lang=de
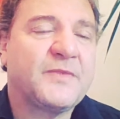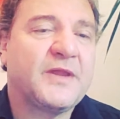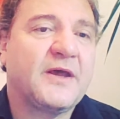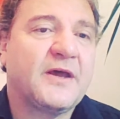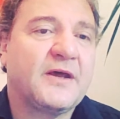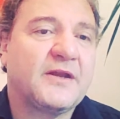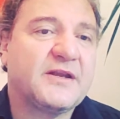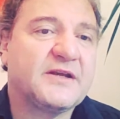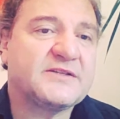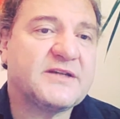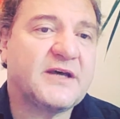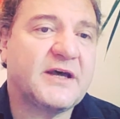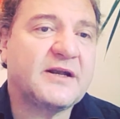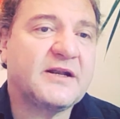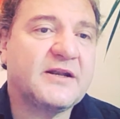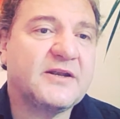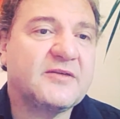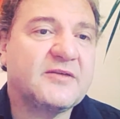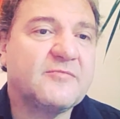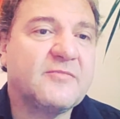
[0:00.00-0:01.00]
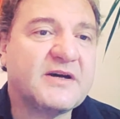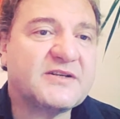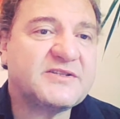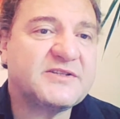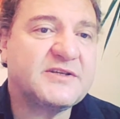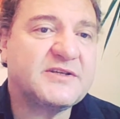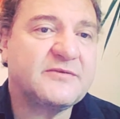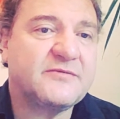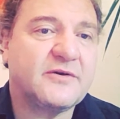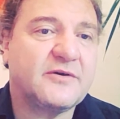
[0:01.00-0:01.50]
dass eigentlich
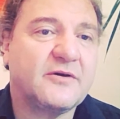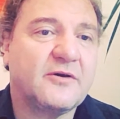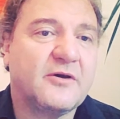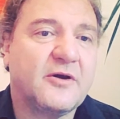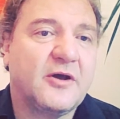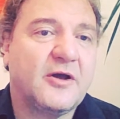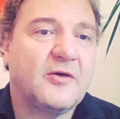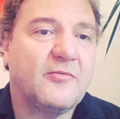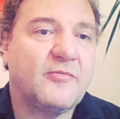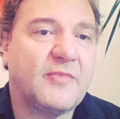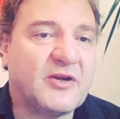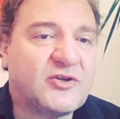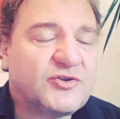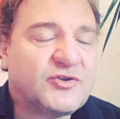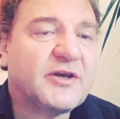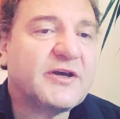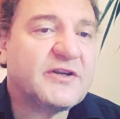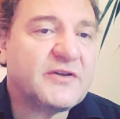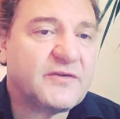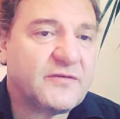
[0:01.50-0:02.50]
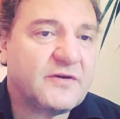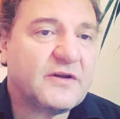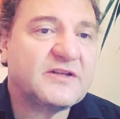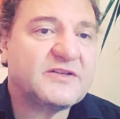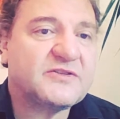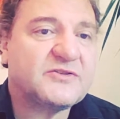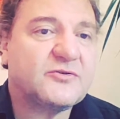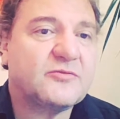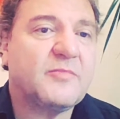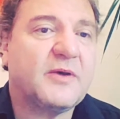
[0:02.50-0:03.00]
massive
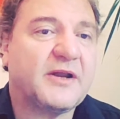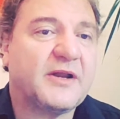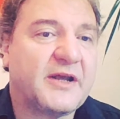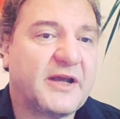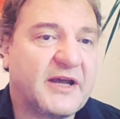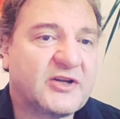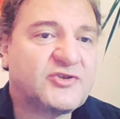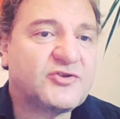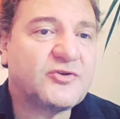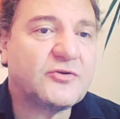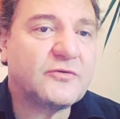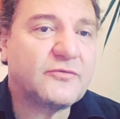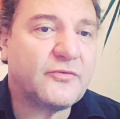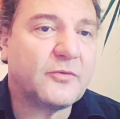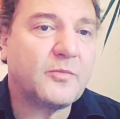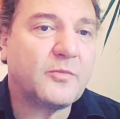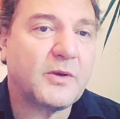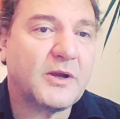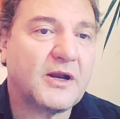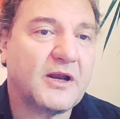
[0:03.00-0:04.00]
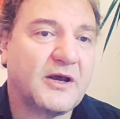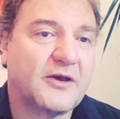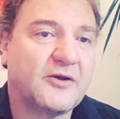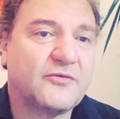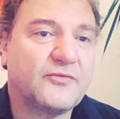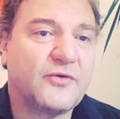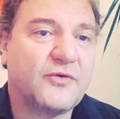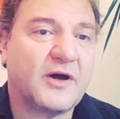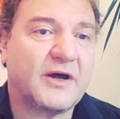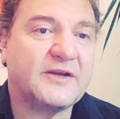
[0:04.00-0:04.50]
Menschenrechtsverletzungen bei der Herstellung von Bekleidung
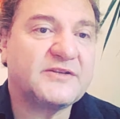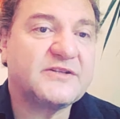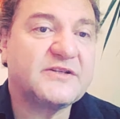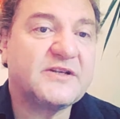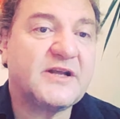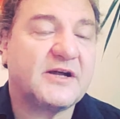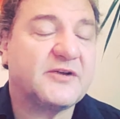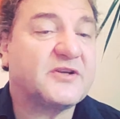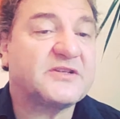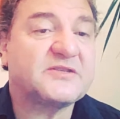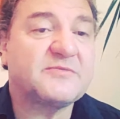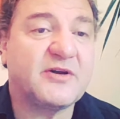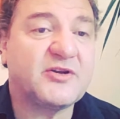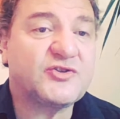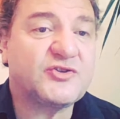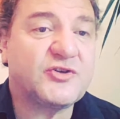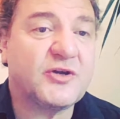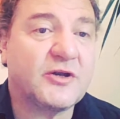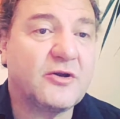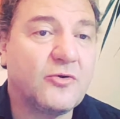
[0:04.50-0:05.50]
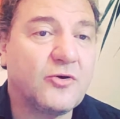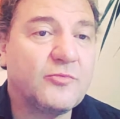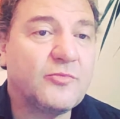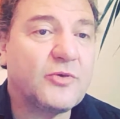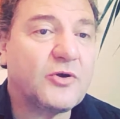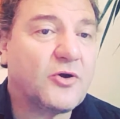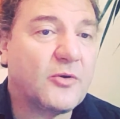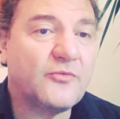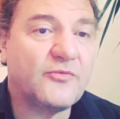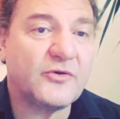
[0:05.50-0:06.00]
vorhanden sind, also dass Menschen einen Lohn
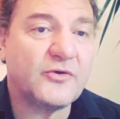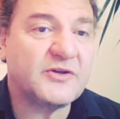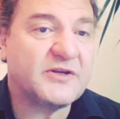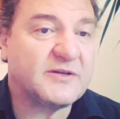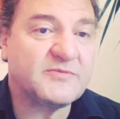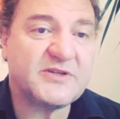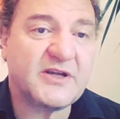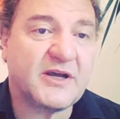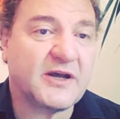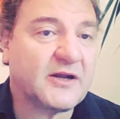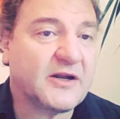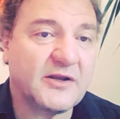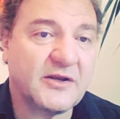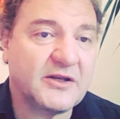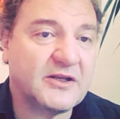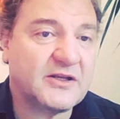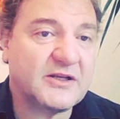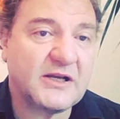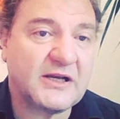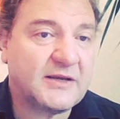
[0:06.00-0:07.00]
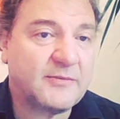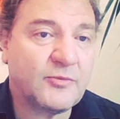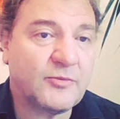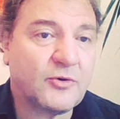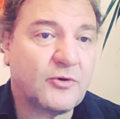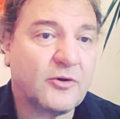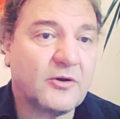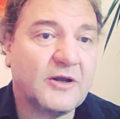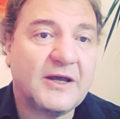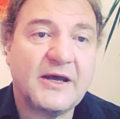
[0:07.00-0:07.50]
bekommen, von dem sie eigentlich nicht leben
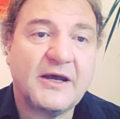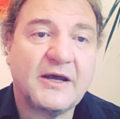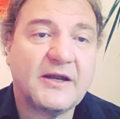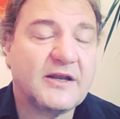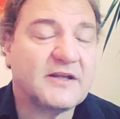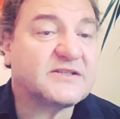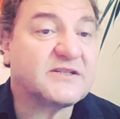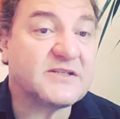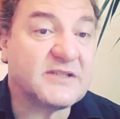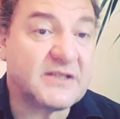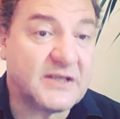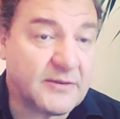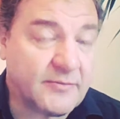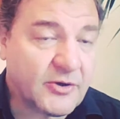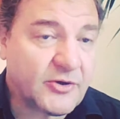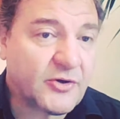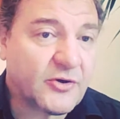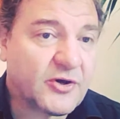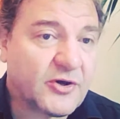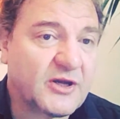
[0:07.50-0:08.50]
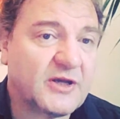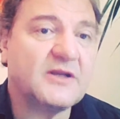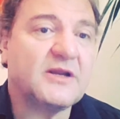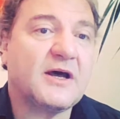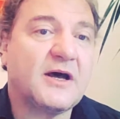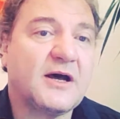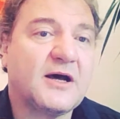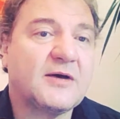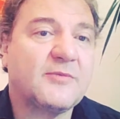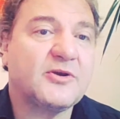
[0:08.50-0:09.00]
können, dass es immer noch
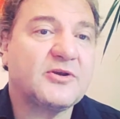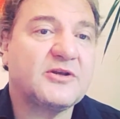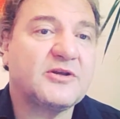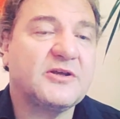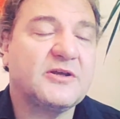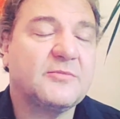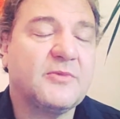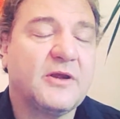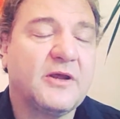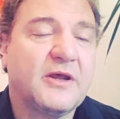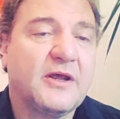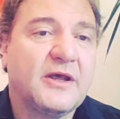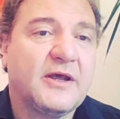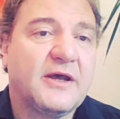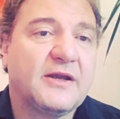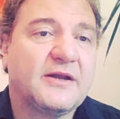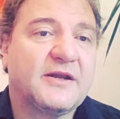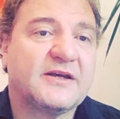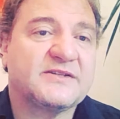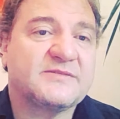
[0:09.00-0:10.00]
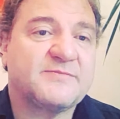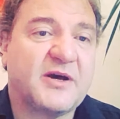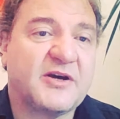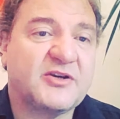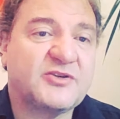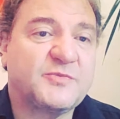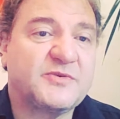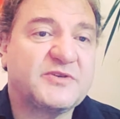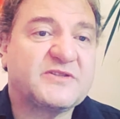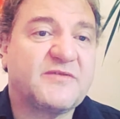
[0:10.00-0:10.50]
Kinderarbeit gibt, dass
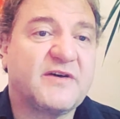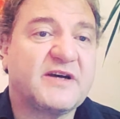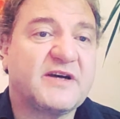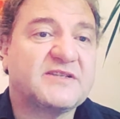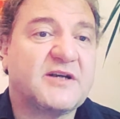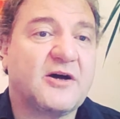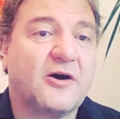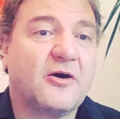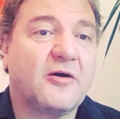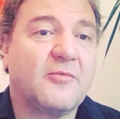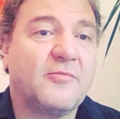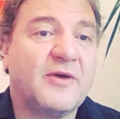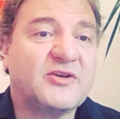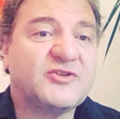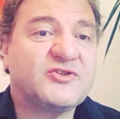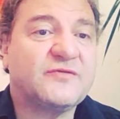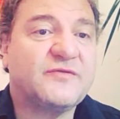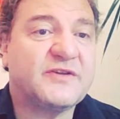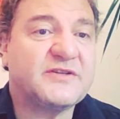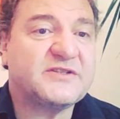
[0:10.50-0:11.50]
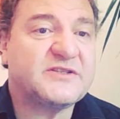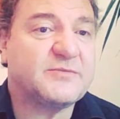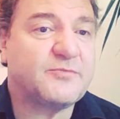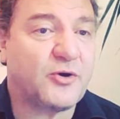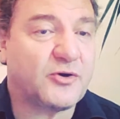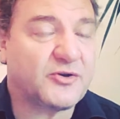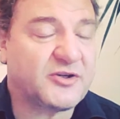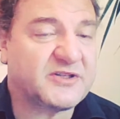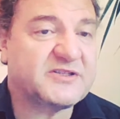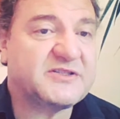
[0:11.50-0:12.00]
beispielsweise auch Menschen, wenn sie
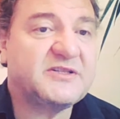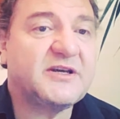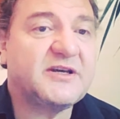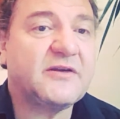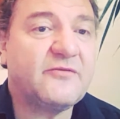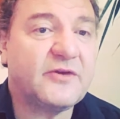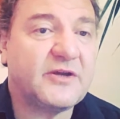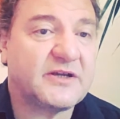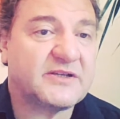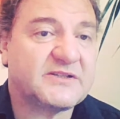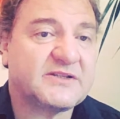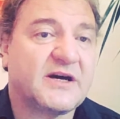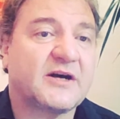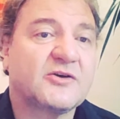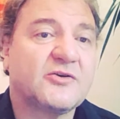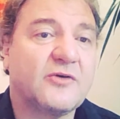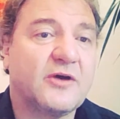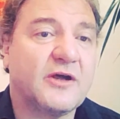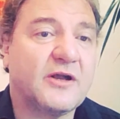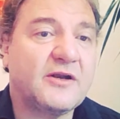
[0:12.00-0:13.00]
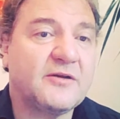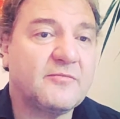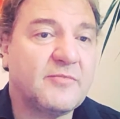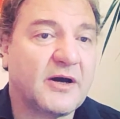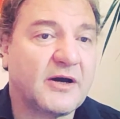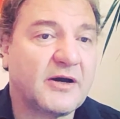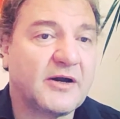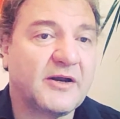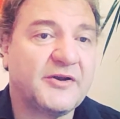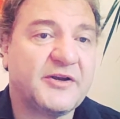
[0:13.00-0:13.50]
protestieren, wie jetzt aktuell in
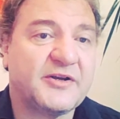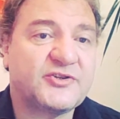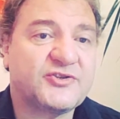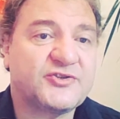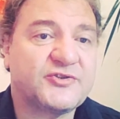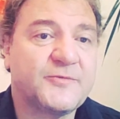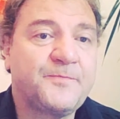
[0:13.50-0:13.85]
Bangladesch,